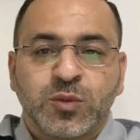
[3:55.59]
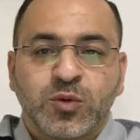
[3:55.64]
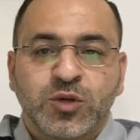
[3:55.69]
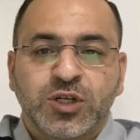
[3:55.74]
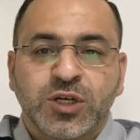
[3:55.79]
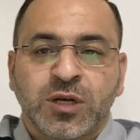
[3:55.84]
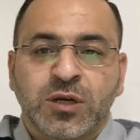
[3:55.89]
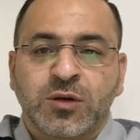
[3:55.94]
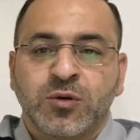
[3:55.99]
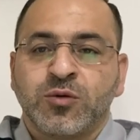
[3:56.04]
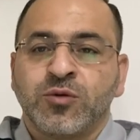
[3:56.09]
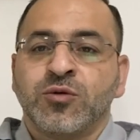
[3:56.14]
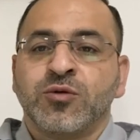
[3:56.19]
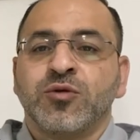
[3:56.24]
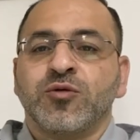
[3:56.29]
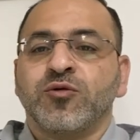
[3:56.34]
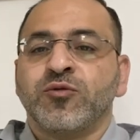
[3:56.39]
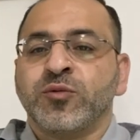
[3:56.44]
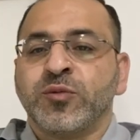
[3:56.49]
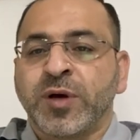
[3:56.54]

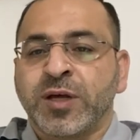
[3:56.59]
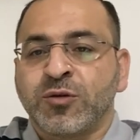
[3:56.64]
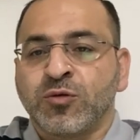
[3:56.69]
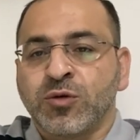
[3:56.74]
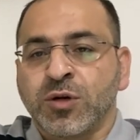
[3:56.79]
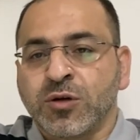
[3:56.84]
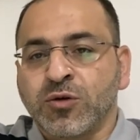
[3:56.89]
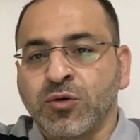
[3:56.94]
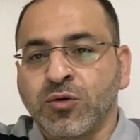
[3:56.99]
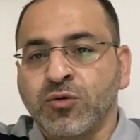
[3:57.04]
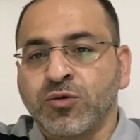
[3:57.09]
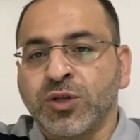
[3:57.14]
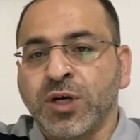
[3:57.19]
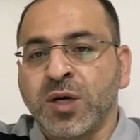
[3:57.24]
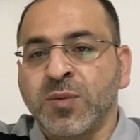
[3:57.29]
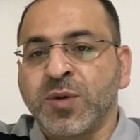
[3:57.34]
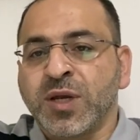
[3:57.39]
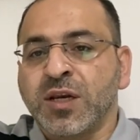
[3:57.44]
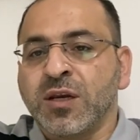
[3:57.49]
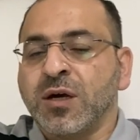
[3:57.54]
بيشغلوك وبيبعتوا لك عقود
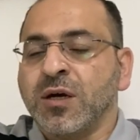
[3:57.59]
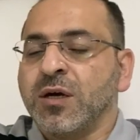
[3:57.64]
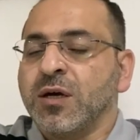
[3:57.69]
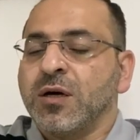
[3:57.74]
عمل